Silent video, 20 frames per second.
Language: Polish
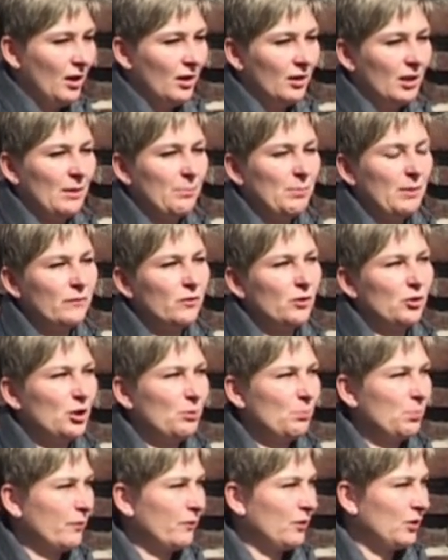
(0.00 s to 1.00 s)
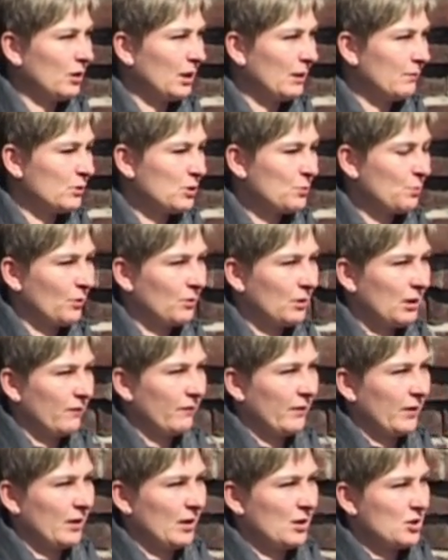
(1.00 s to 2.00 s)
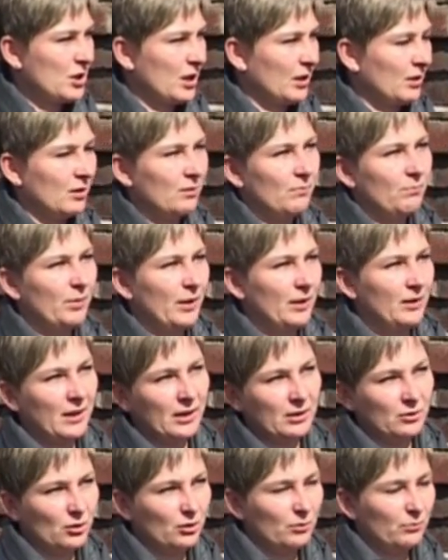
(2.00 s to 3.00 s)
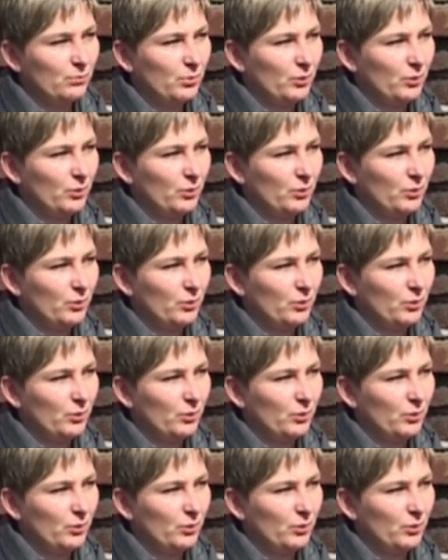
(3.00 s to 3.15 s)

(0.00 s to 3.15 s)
Na pewno nie powinna być poddawana żadnym badaniom,